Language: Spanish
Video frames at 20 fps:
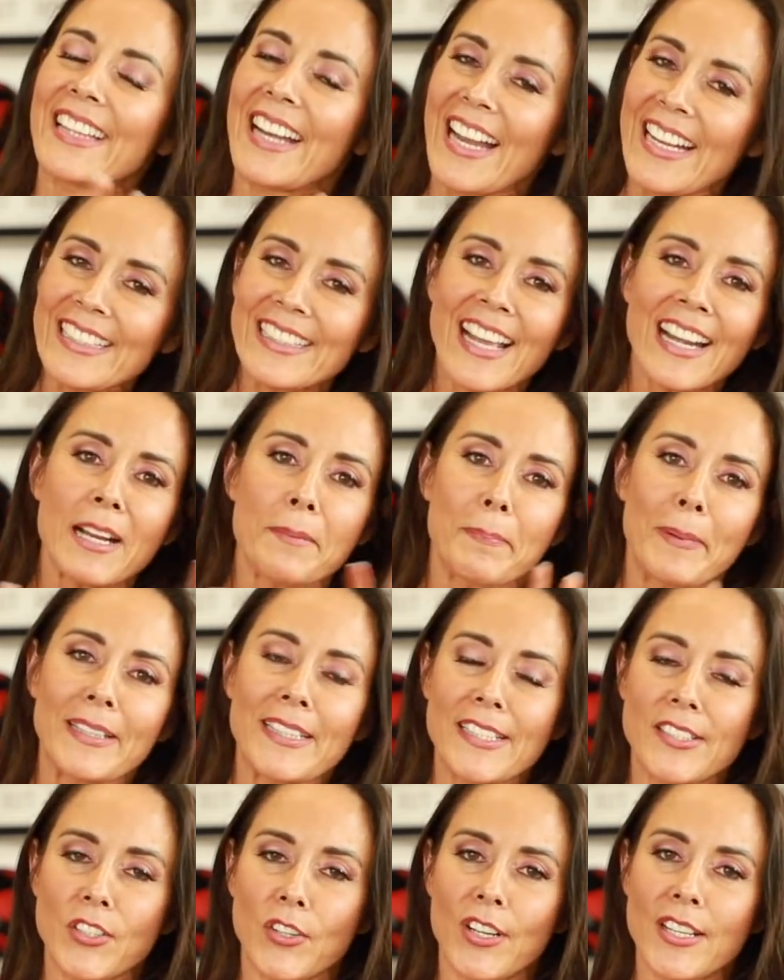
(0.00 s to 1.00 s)
30
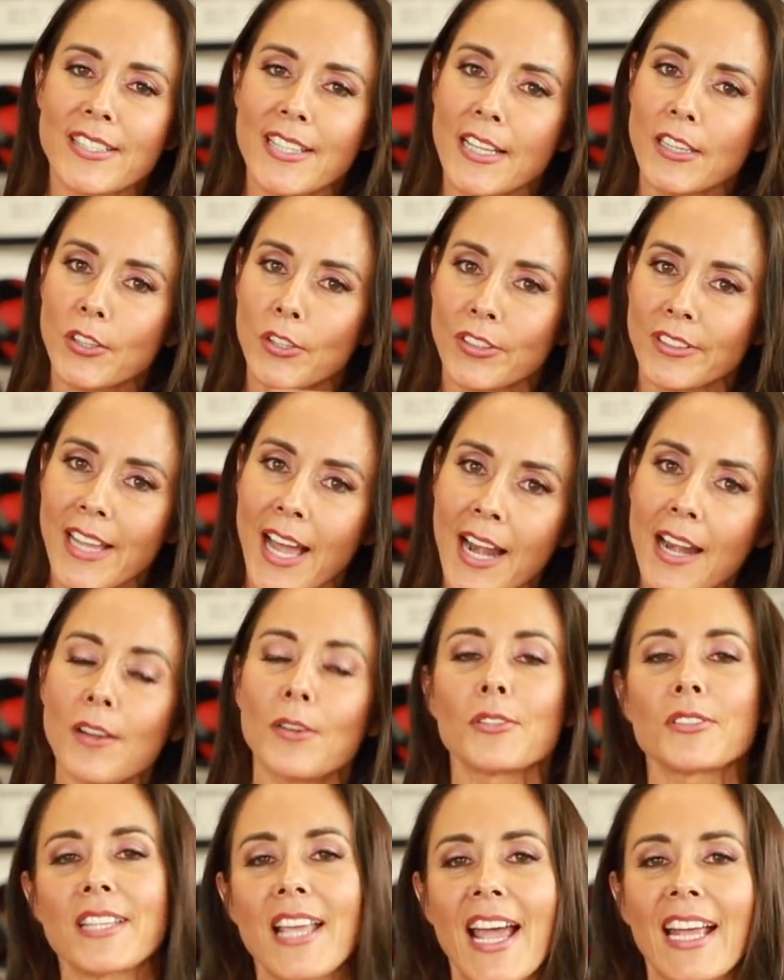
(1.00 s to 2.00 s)
repeticiones en total,
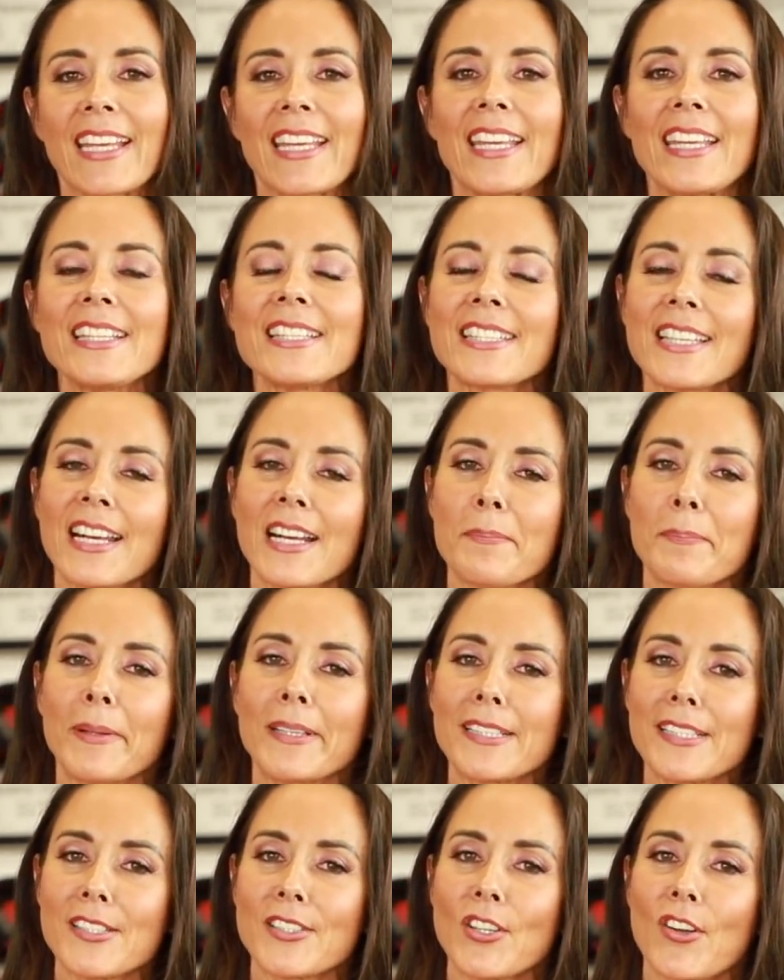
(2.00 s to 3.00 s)
o sea 15
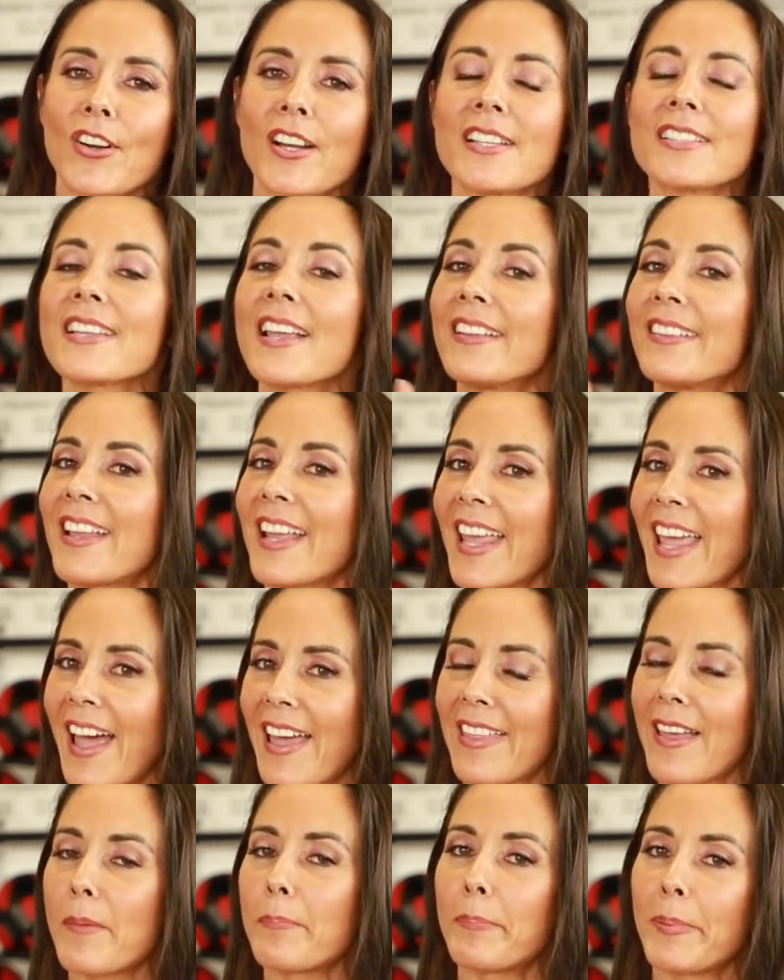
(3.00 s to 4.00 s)
repeticiones de
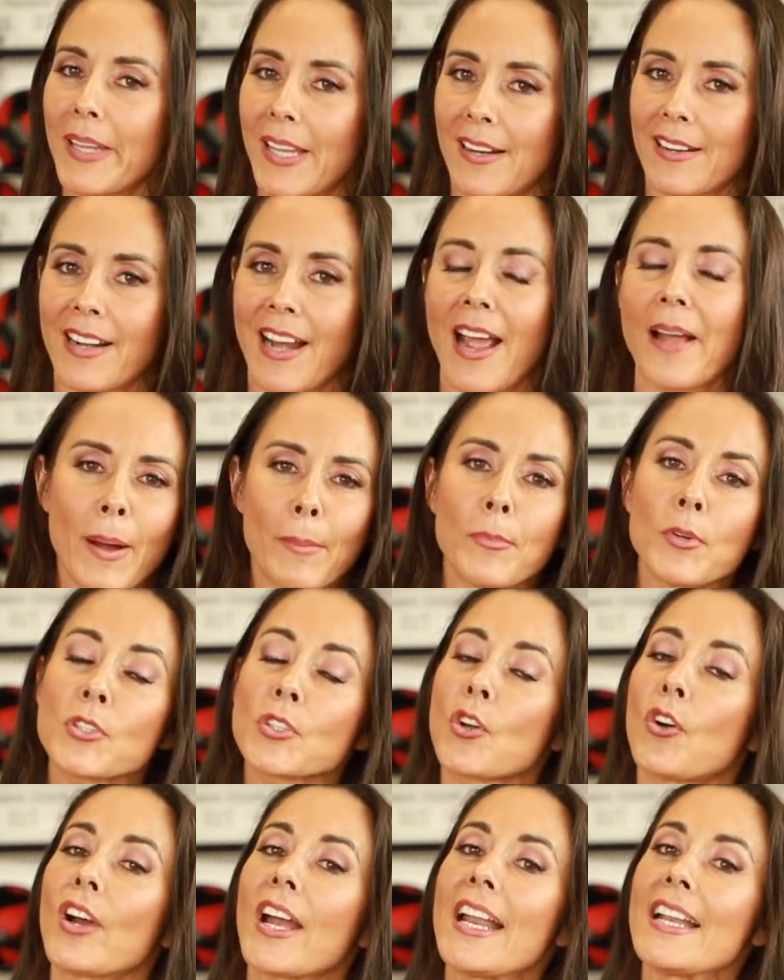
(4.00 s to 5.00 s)
cada pierna. Vamos
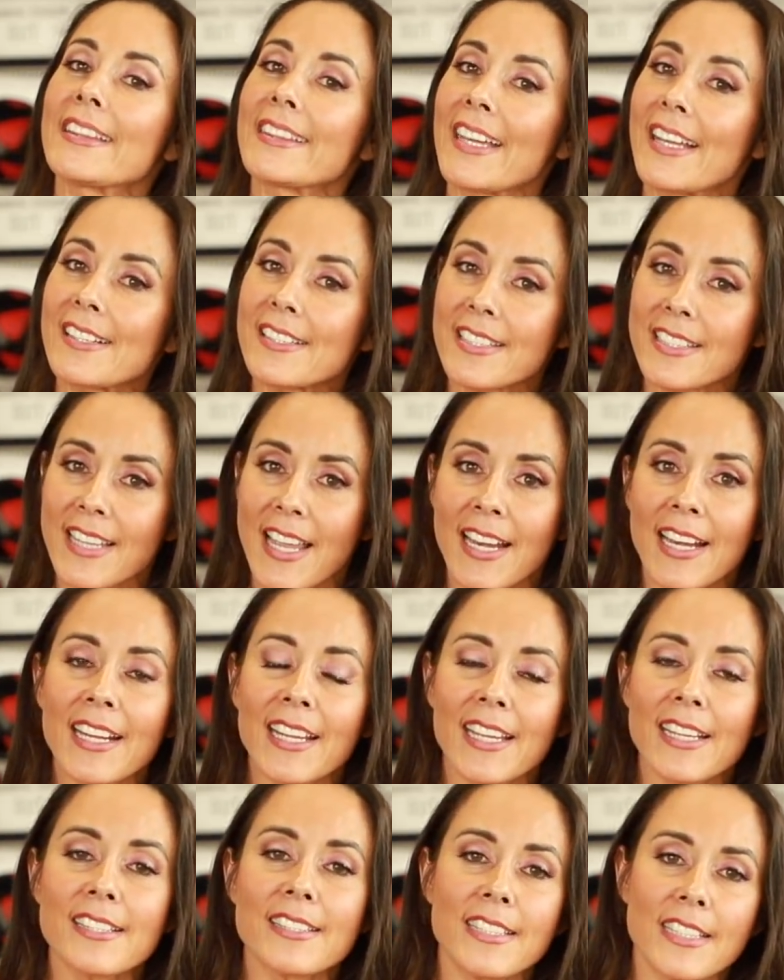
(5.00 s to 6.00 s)
con el tercer
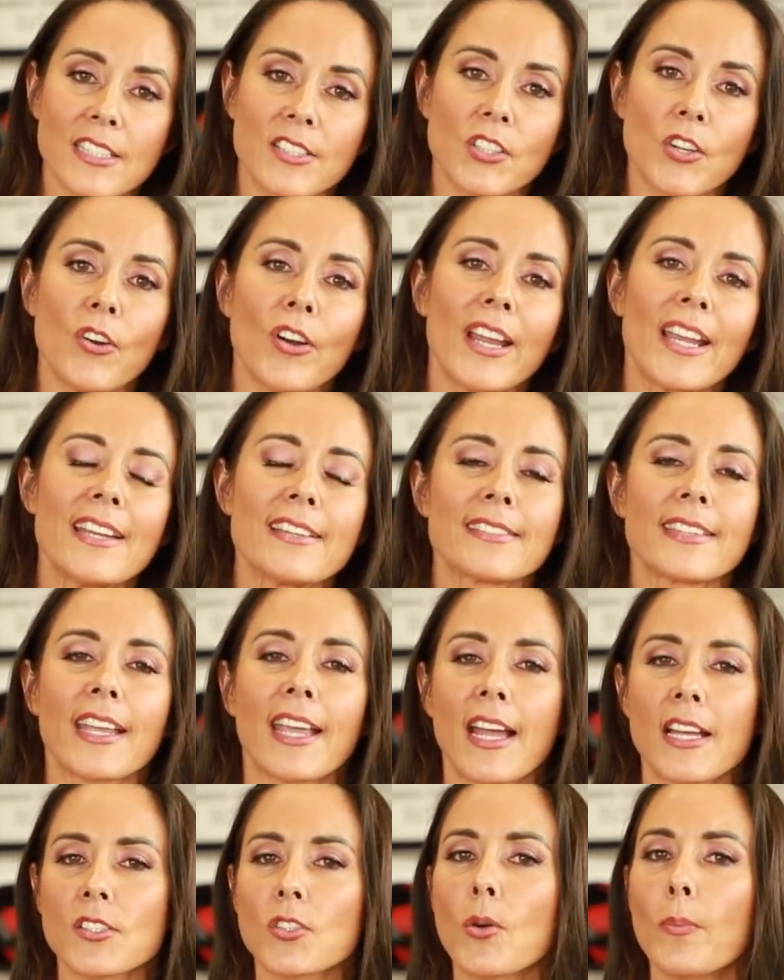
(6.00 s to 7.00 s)
ejercicio, en este
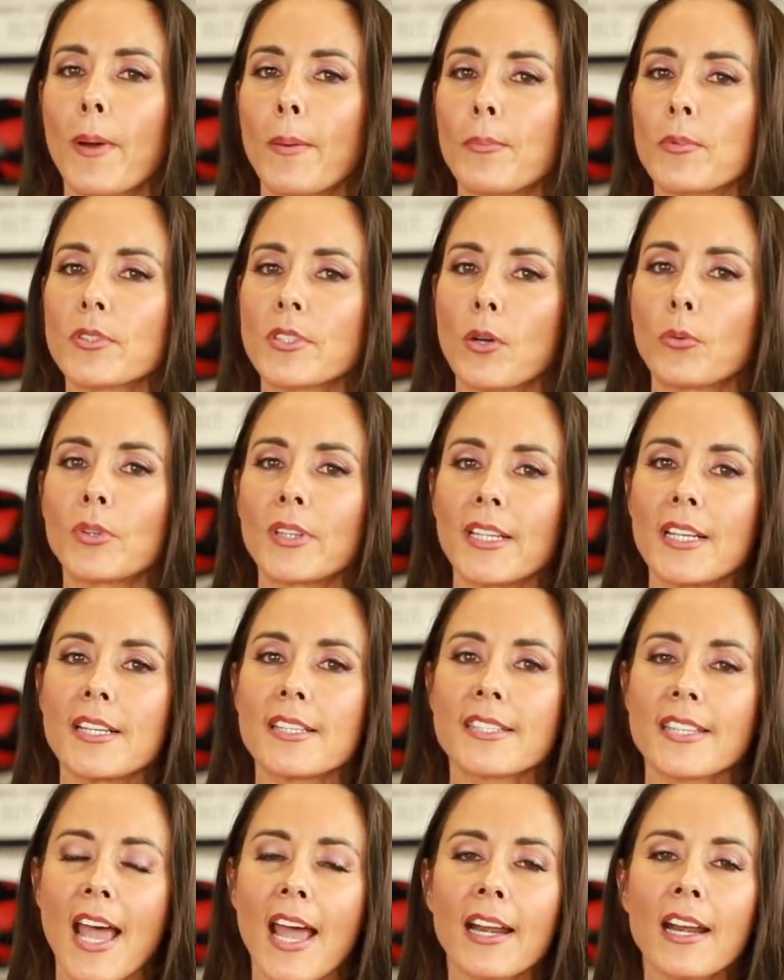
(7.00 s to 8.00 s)
caso vamos a
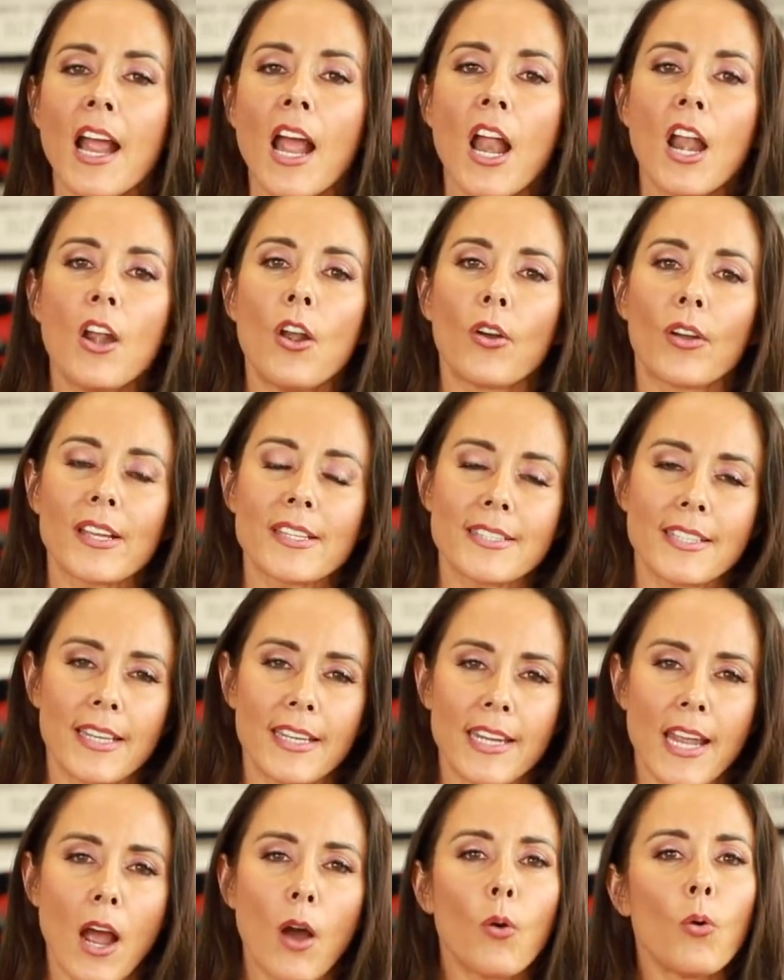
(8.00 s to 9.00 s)
utilizar lo que
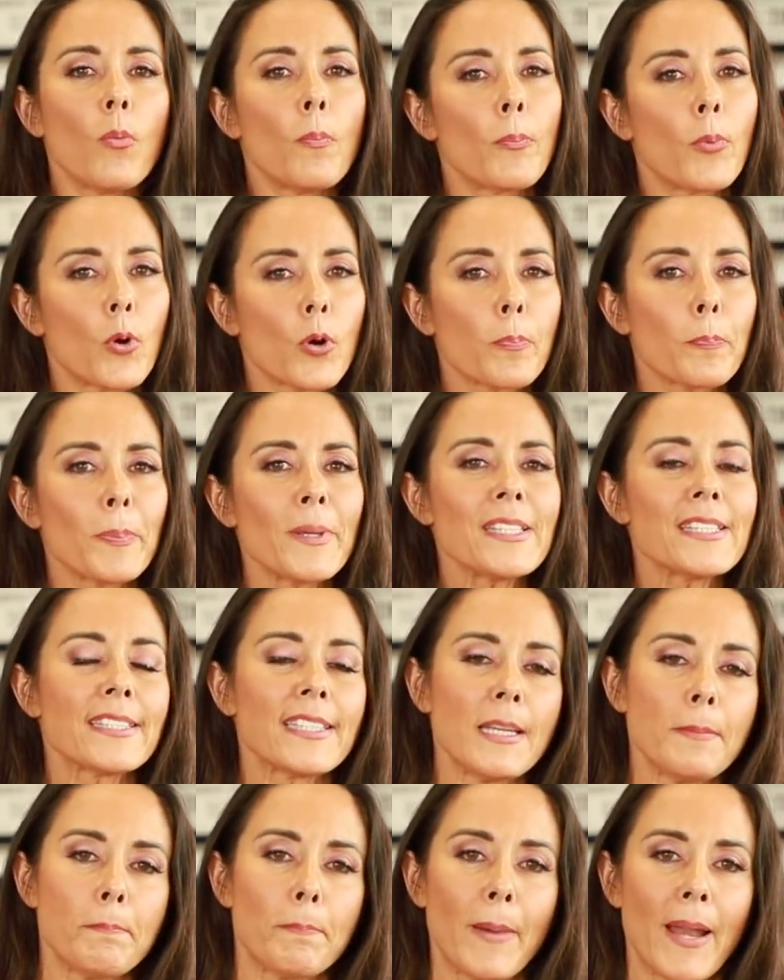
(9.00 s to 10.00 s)
sería un burpee
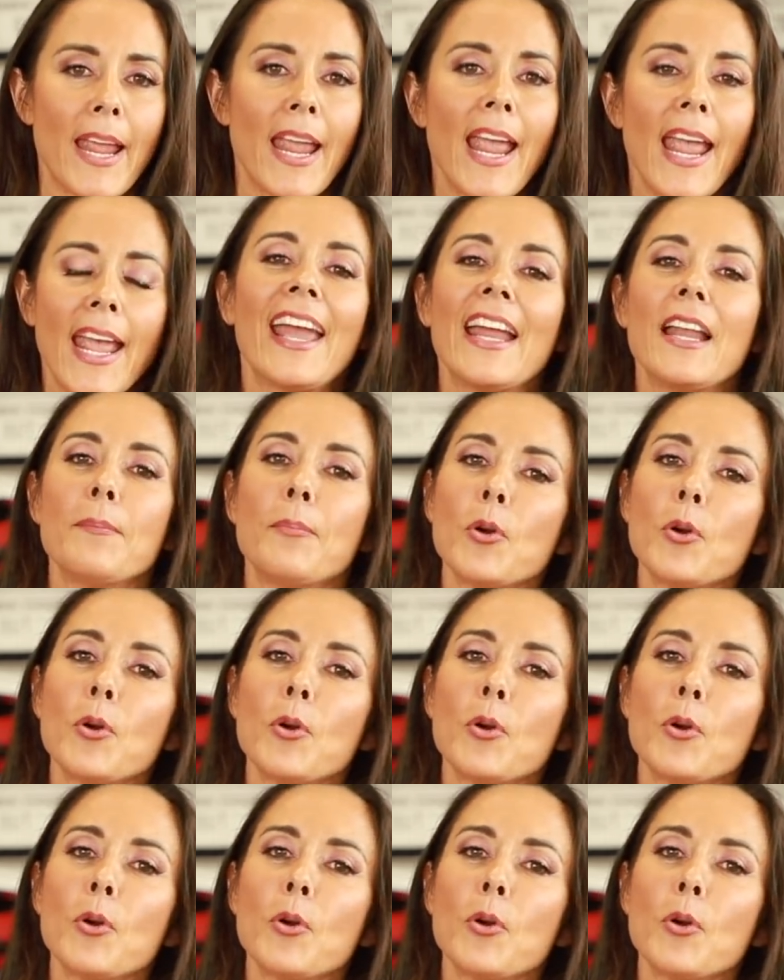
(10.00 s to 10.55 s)
simple. El